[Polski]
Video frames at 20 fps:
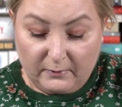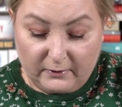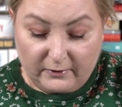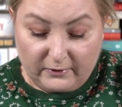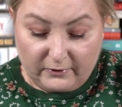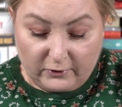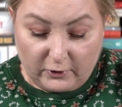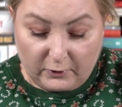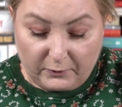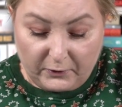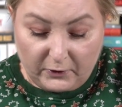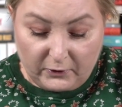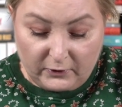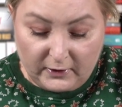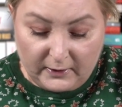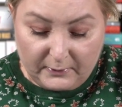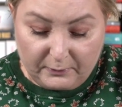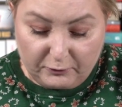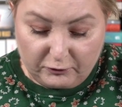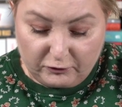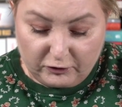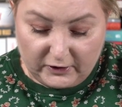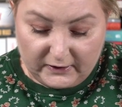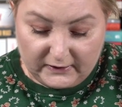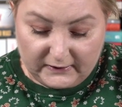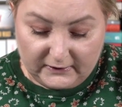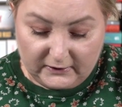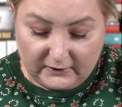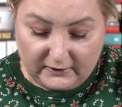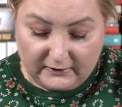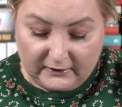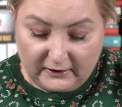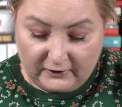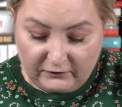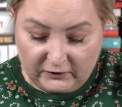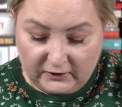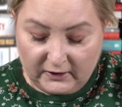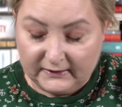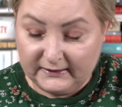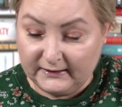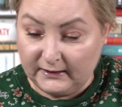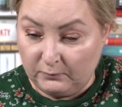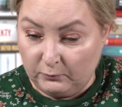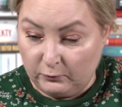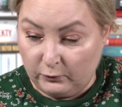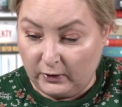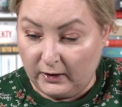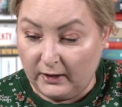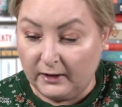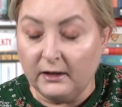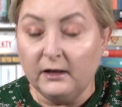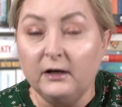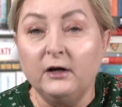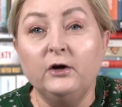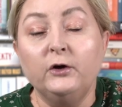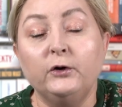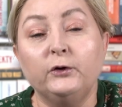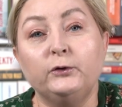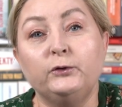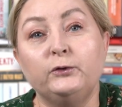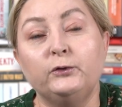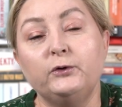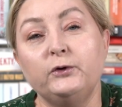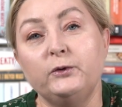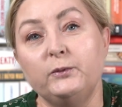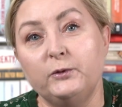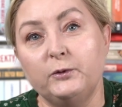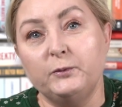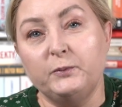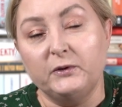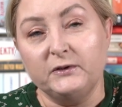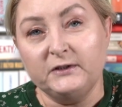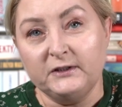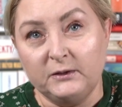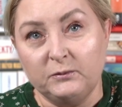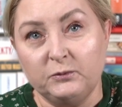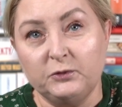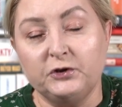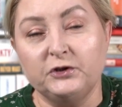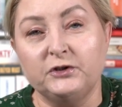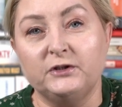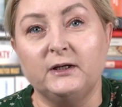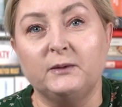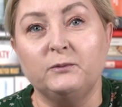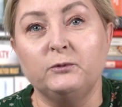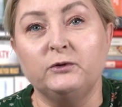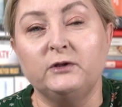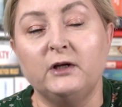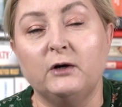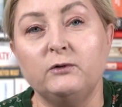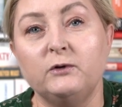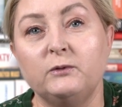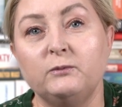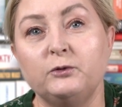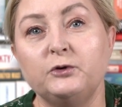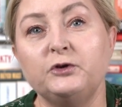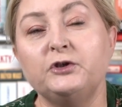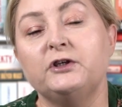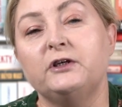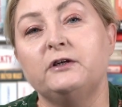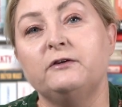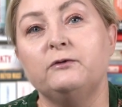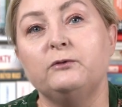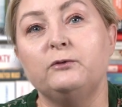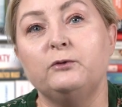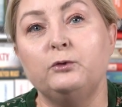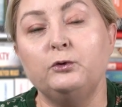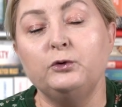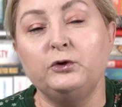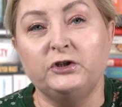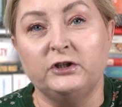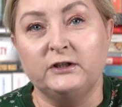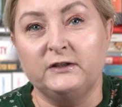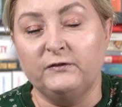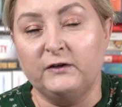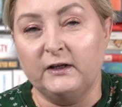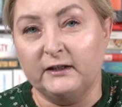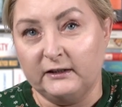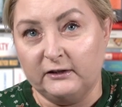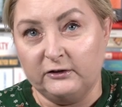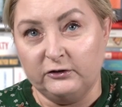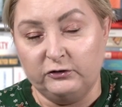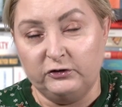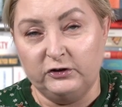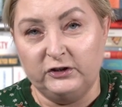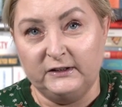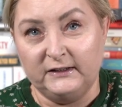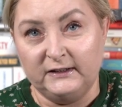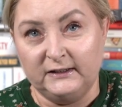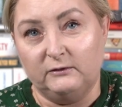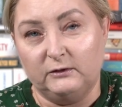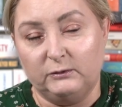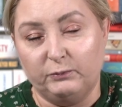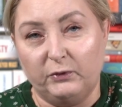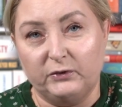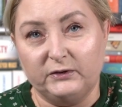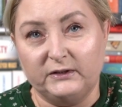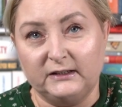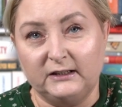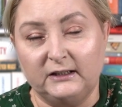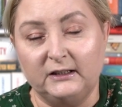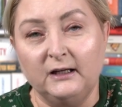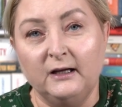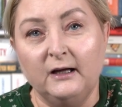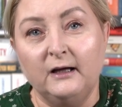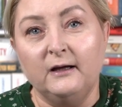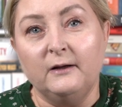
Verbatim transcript: zrobione przez Davida Seymoura, który był polskim Żydem. Udało mu się uciec w latach 30. z Polski.